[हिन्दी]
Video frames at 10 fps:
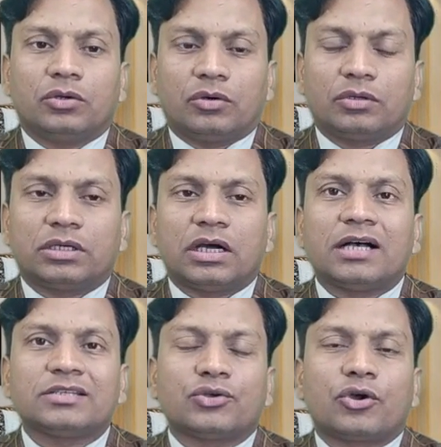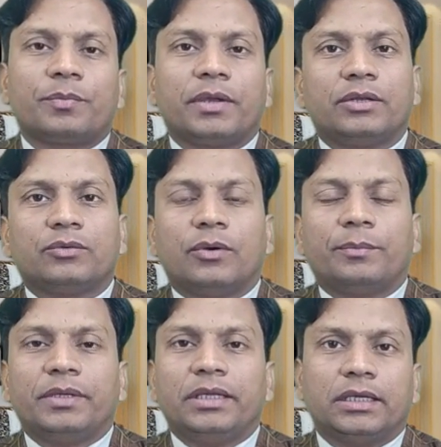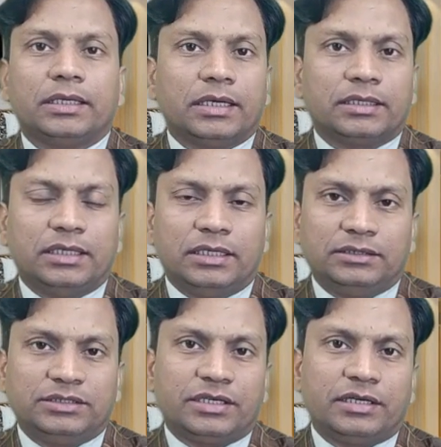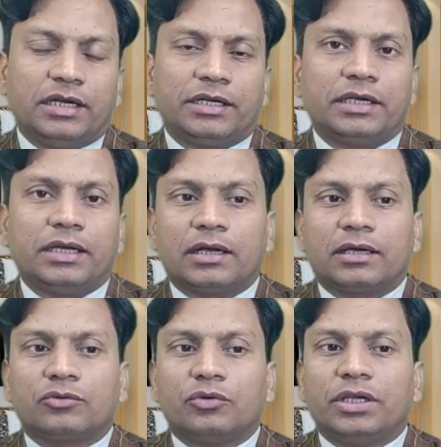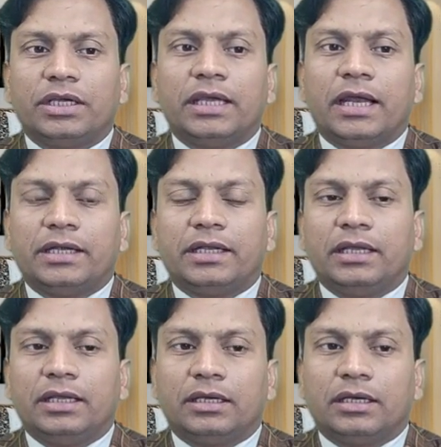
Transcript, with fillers: और ख़ास तौर पे इनको अपनी गर्दन से रिलेटेड अगर कोई ईएनटी